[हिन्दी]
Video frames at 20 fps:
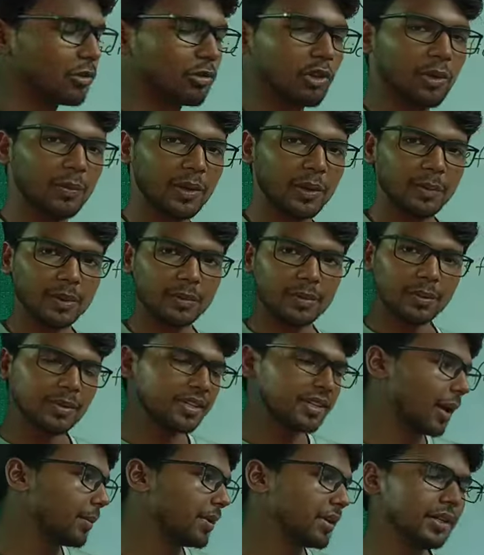और सोयाबीन में भी
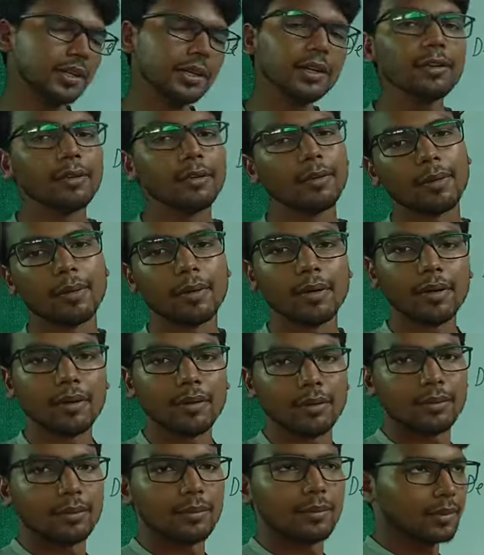विटामिन ई e
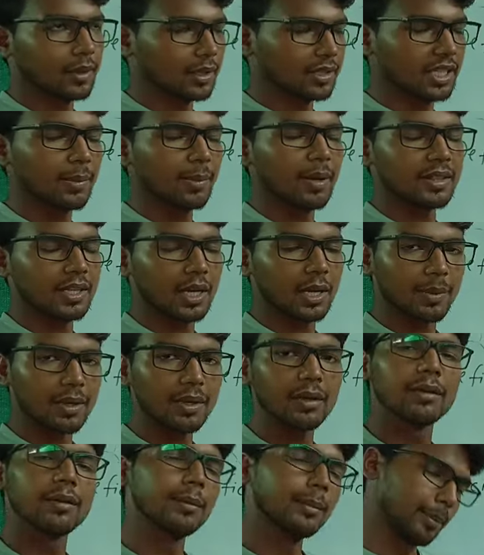अच्छे मात्रा में
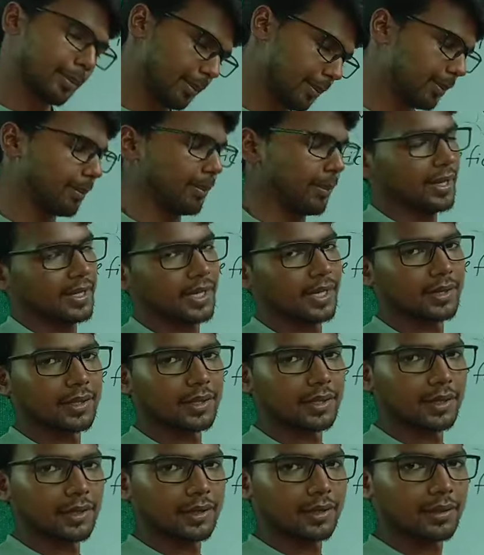पाए
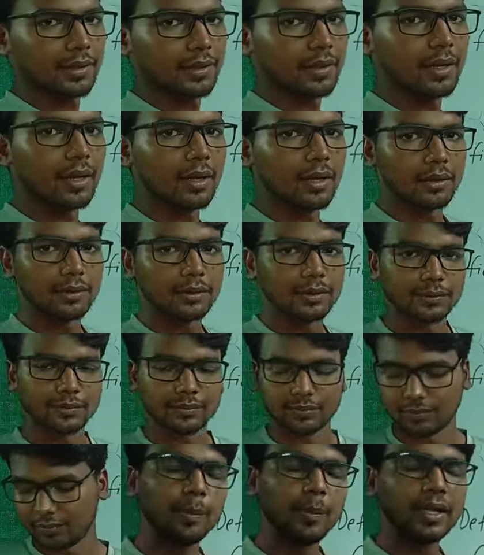जाते हैं
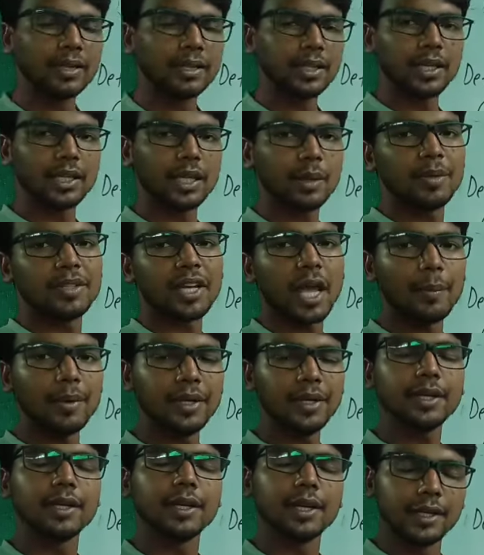बात करेंगे
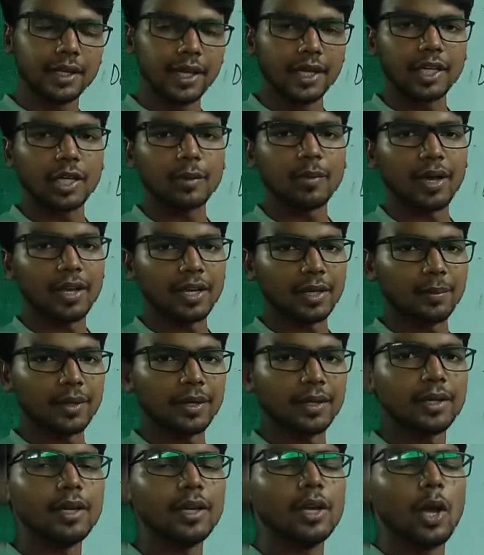विटामिन के के बारे
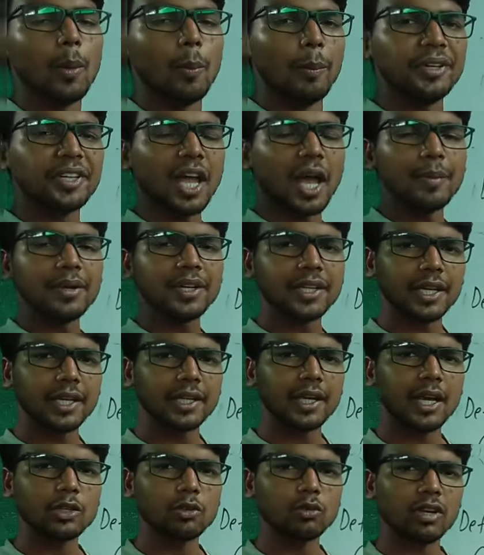में विटामिन के
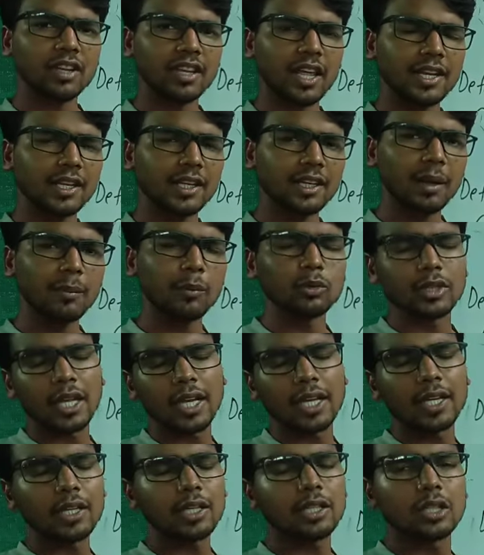का जो रासायनिक नाम होता
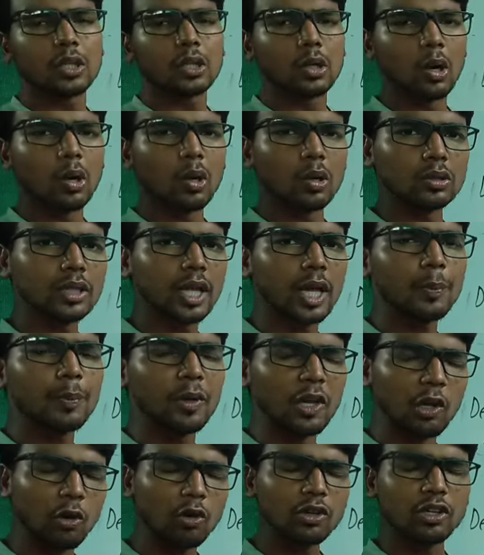है होता है
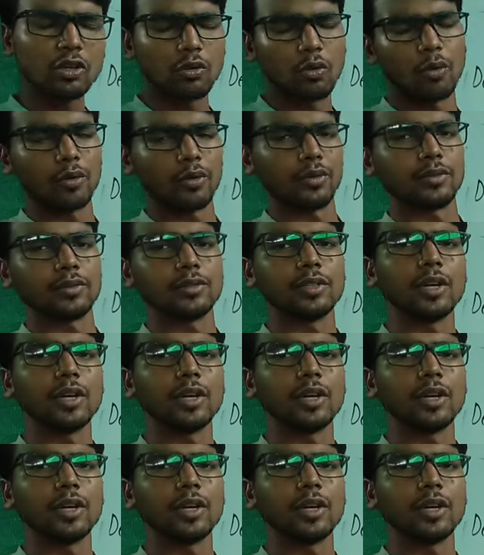फिलोकिनोन